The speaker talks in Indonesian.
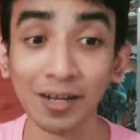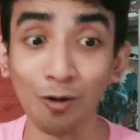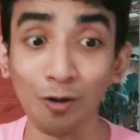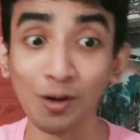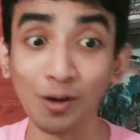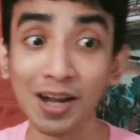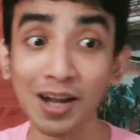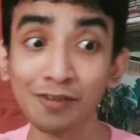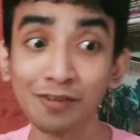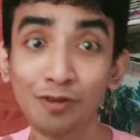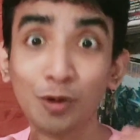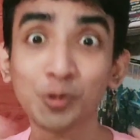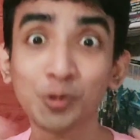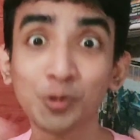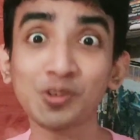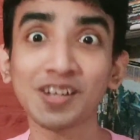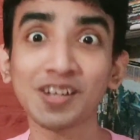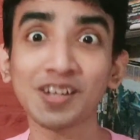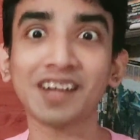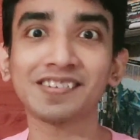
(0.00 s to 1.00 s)
biar orang
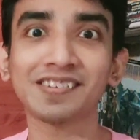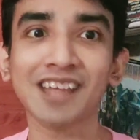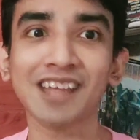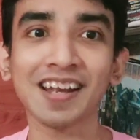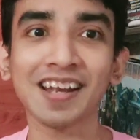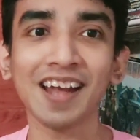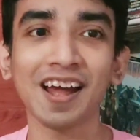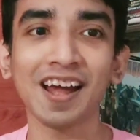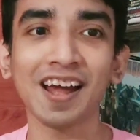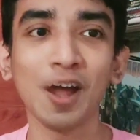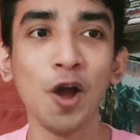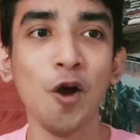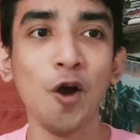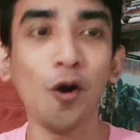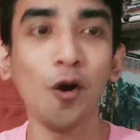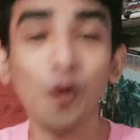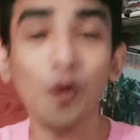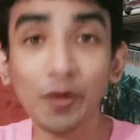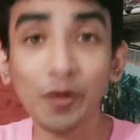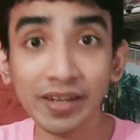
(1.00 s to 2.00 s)
fokusnya ke sana.
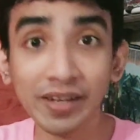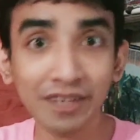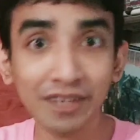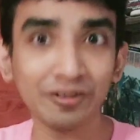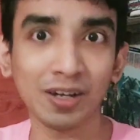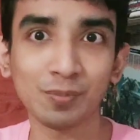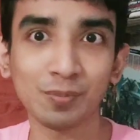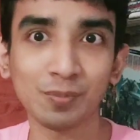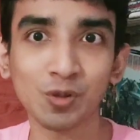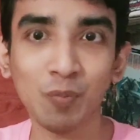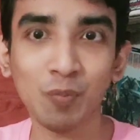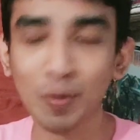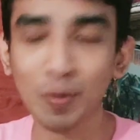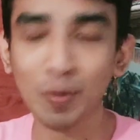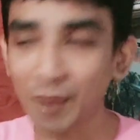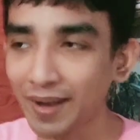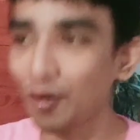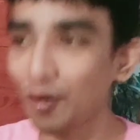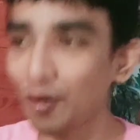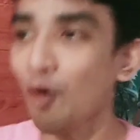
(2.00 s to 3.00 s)
Oh ini film
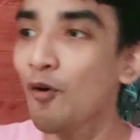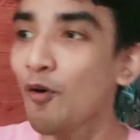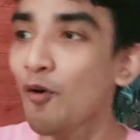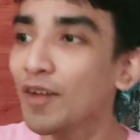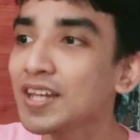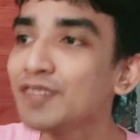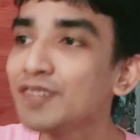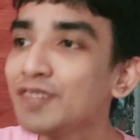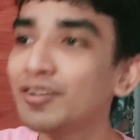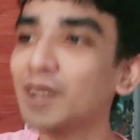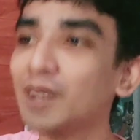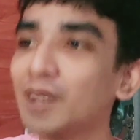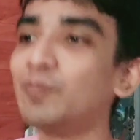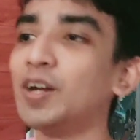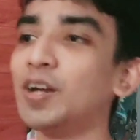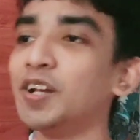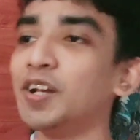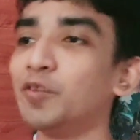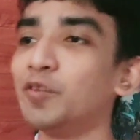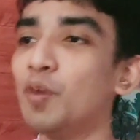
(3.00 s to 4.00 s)
Superman, oh ini
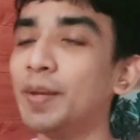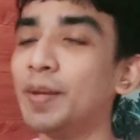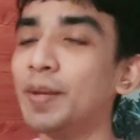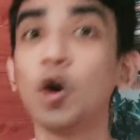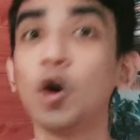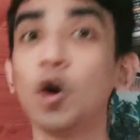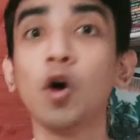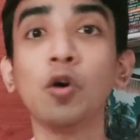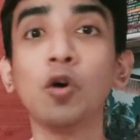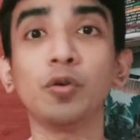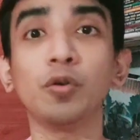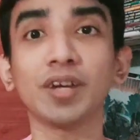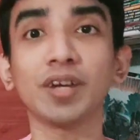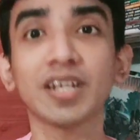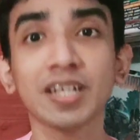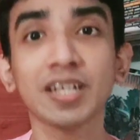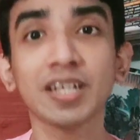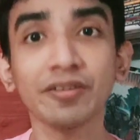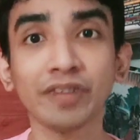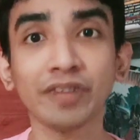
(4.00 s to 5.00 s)
film Wonder Woman, oh
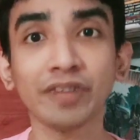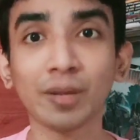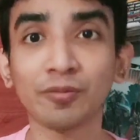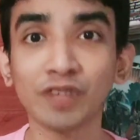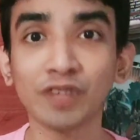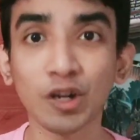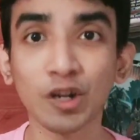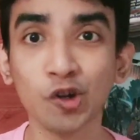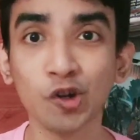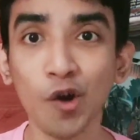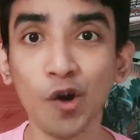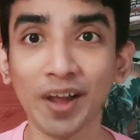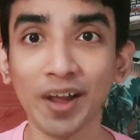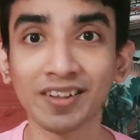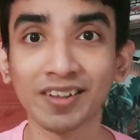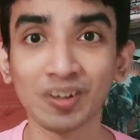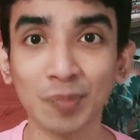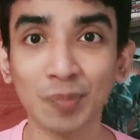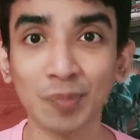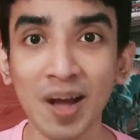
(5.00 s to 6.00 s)
ini film Virgo
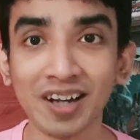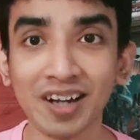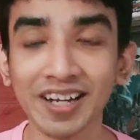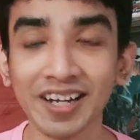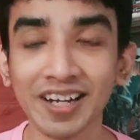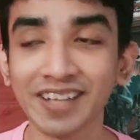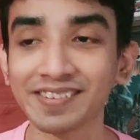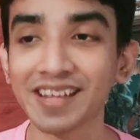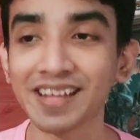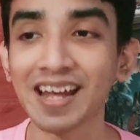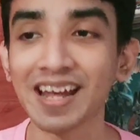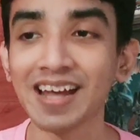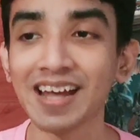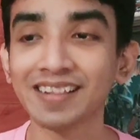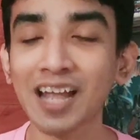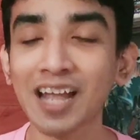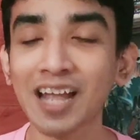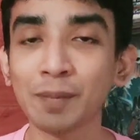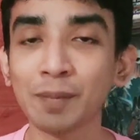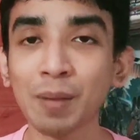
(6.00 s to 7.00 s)
and the Sparklings,
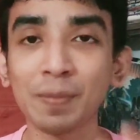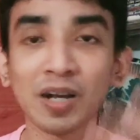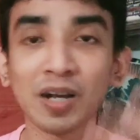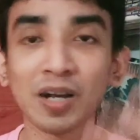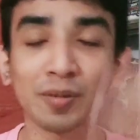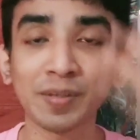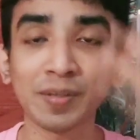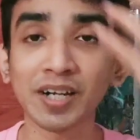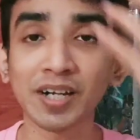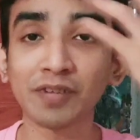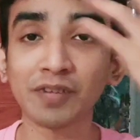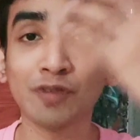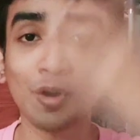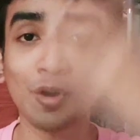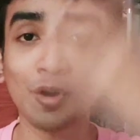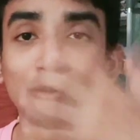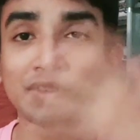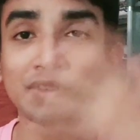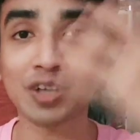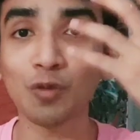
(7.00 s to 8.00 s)
tanpa benar-benar
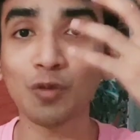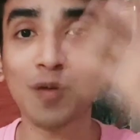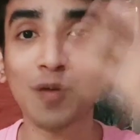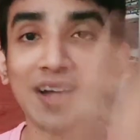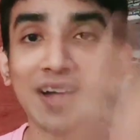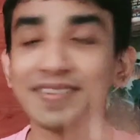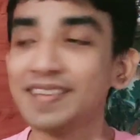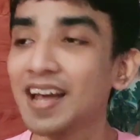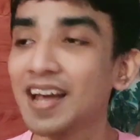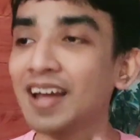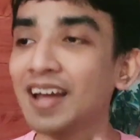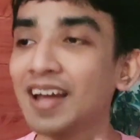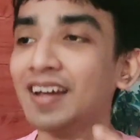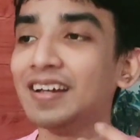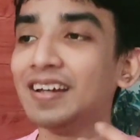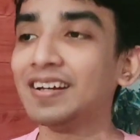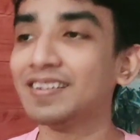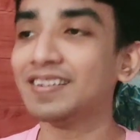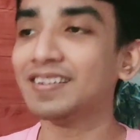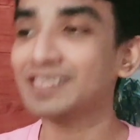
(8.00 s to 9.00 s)
fokus ke wajah
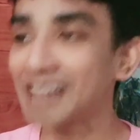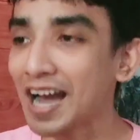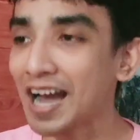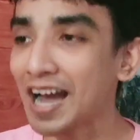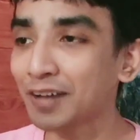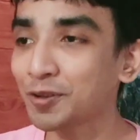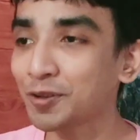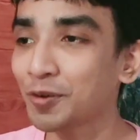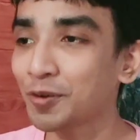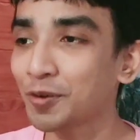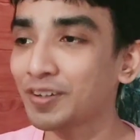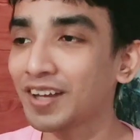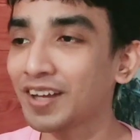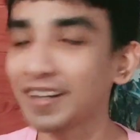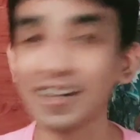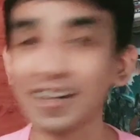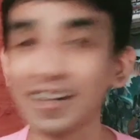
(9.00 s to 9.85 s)
si aktornya.